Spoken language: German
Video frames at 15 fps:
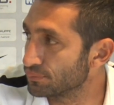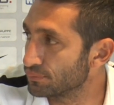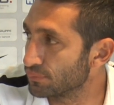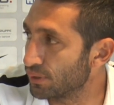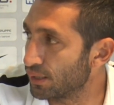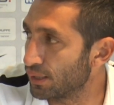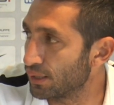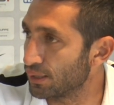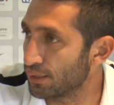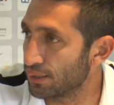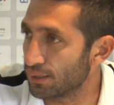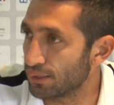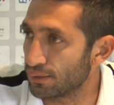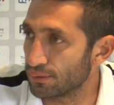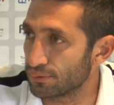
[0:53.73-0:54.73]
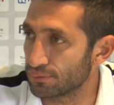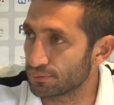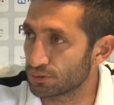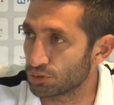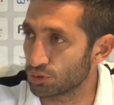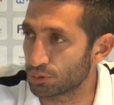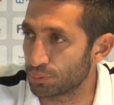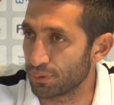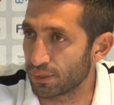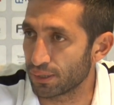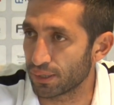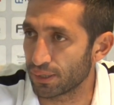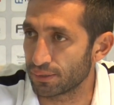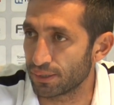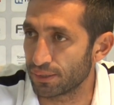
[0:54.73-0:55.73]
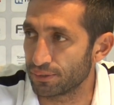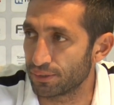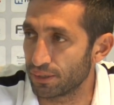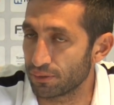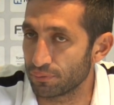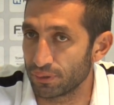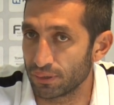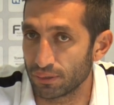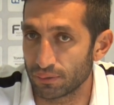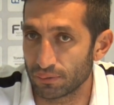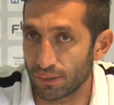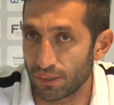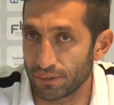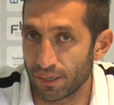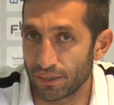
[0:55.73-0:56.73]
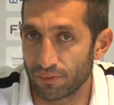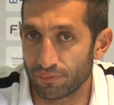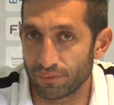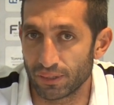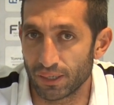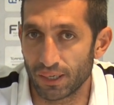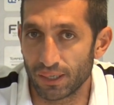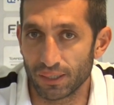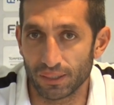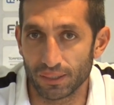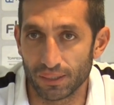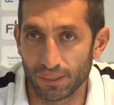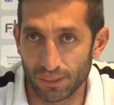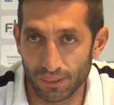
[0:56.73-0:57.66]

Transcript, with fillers: Weil du spielst gegen ein Derby, in einem Finale.